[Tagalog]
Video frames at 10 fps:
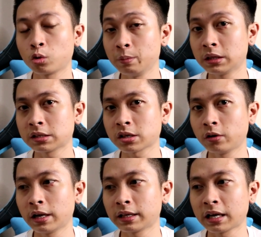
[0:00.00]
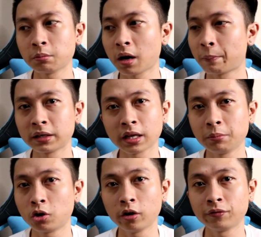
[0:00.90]
kumita sa online kahit mga
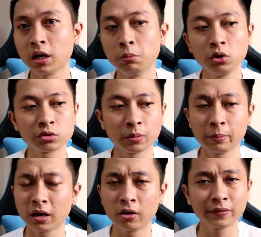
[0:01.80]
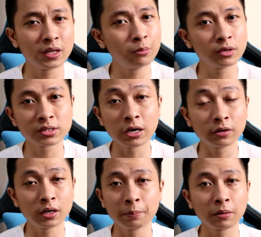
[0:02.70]
part-time o OFWs. May mga OFWs na ako
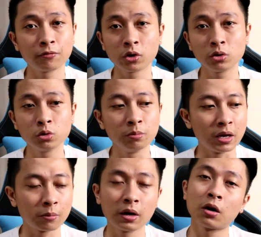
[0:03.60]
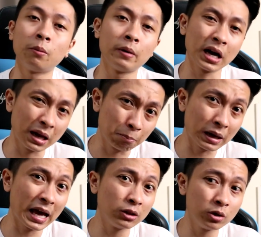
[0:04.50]
na napag for good. Mayroon mga akong mga
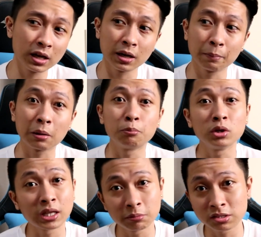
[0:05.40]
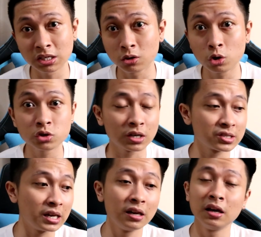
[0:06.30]
empleyado na napag full-time na sa negosyo
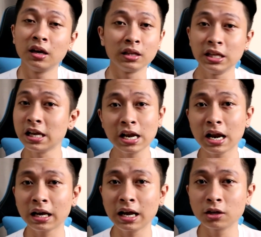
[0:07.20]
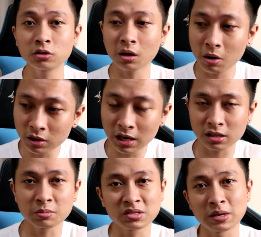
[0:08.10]
kasi di na nila kailangan yung trabaho nila
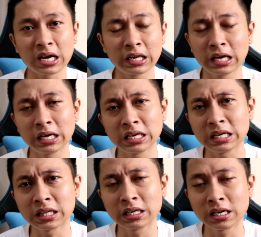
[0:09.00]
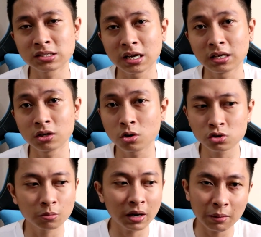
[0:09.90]
kasi mas malaki na yung kinikita nila sa
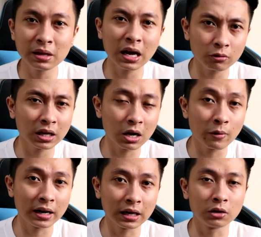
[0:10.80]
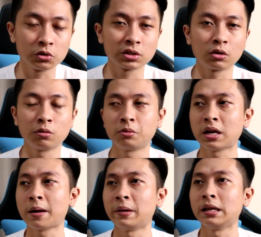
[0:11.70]
negosyo. Marami na ako nagawa na ganun sa grupo
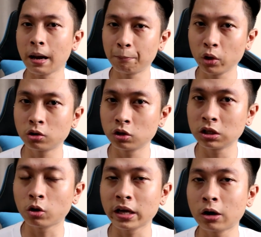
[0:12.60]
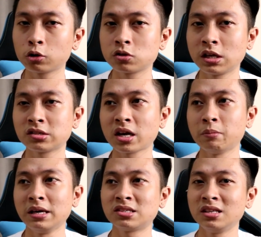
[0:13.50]
namin. Ang point ko dito, kaya ko to
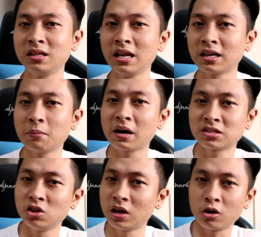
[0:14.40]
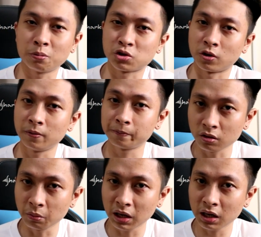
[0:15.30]
sinasabi, is hindi lang naman kasi yun ang option,
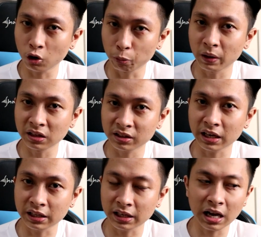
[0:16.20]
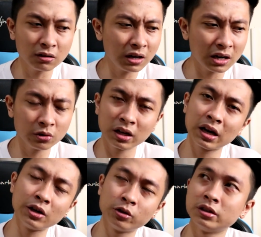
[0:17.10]
yung mga offline training. Lalong-lalo na
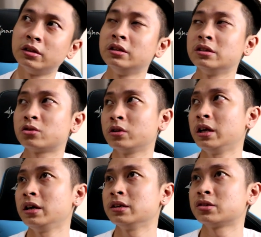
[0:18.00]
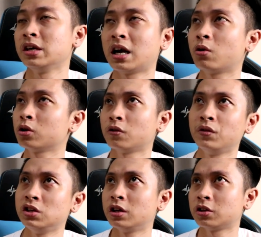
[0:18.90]
ngayon, this today is, ginagawa ko tong
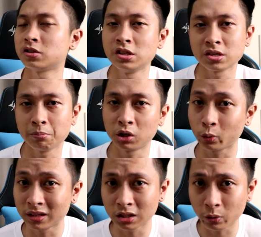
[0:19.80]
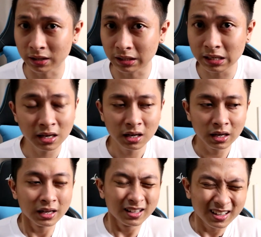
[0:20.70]
video na is December
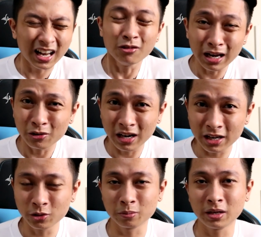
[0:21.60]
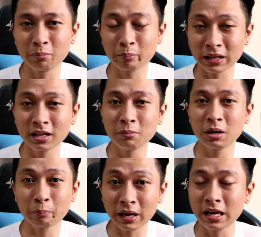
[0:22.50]
2020 Lalo-lalo na ngayon, may
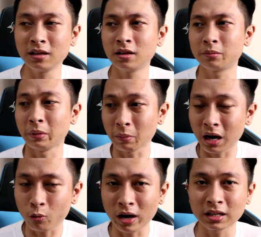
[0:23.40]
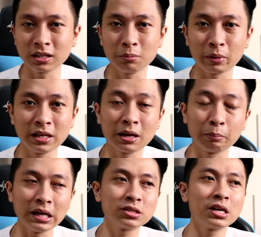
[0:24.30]
pandemic pa din, may mga quarantine pa din na
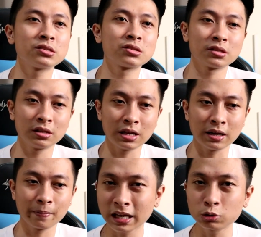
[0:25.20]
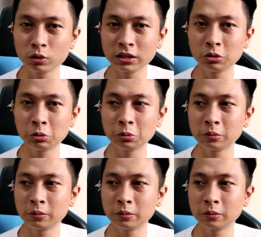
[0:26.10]
places na katulad nung